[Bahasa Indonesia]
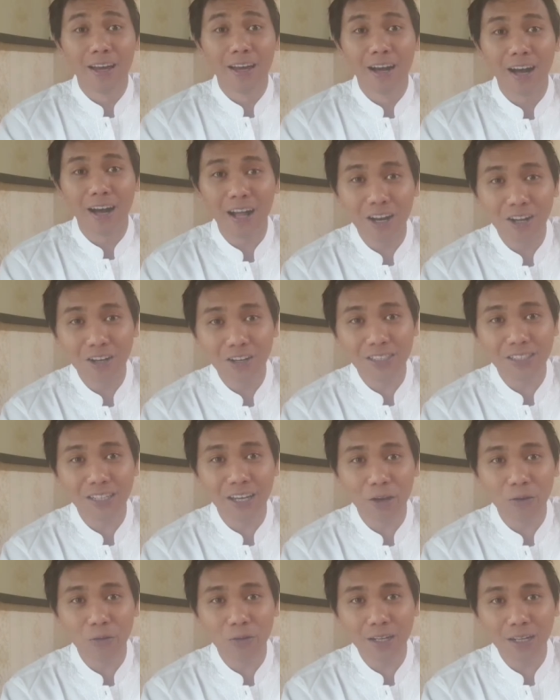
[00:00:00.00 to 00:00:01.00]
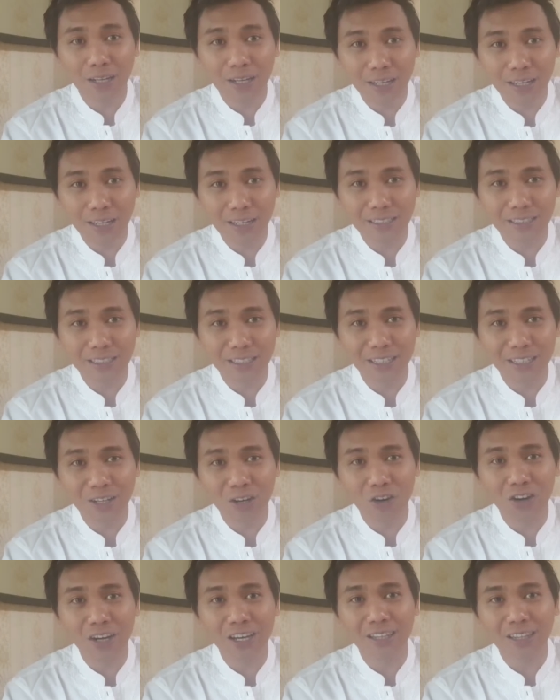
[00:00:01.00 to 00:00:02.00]
Halo, saya Windy,
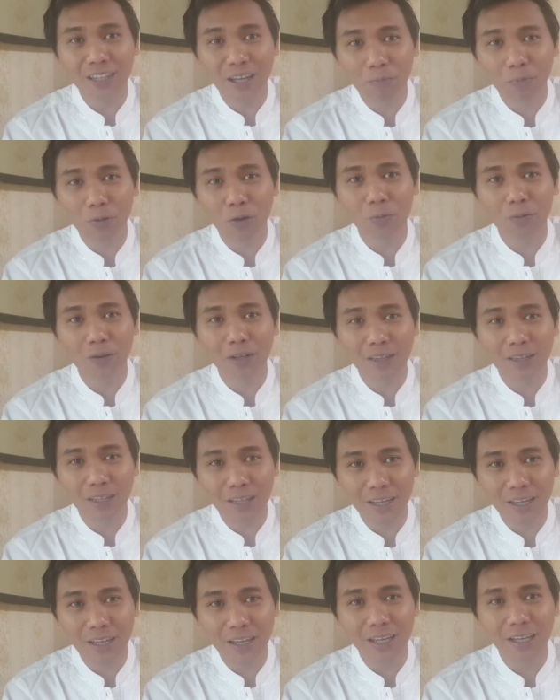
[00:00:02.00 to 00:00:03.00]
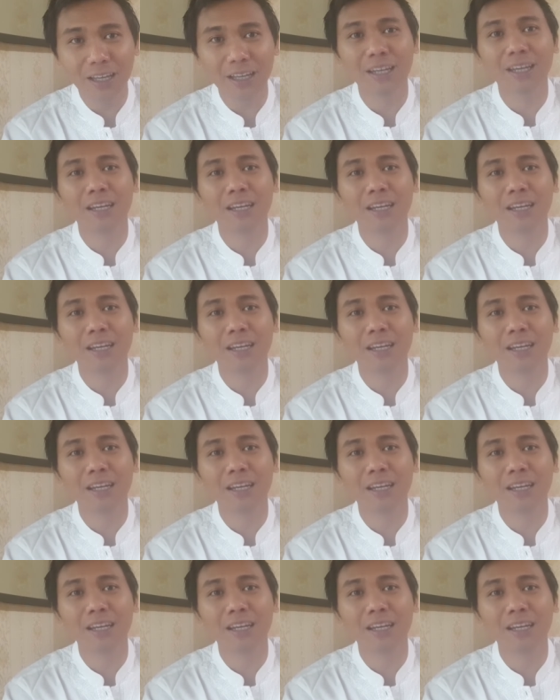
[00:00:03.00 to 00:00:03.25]
CEO kita Property.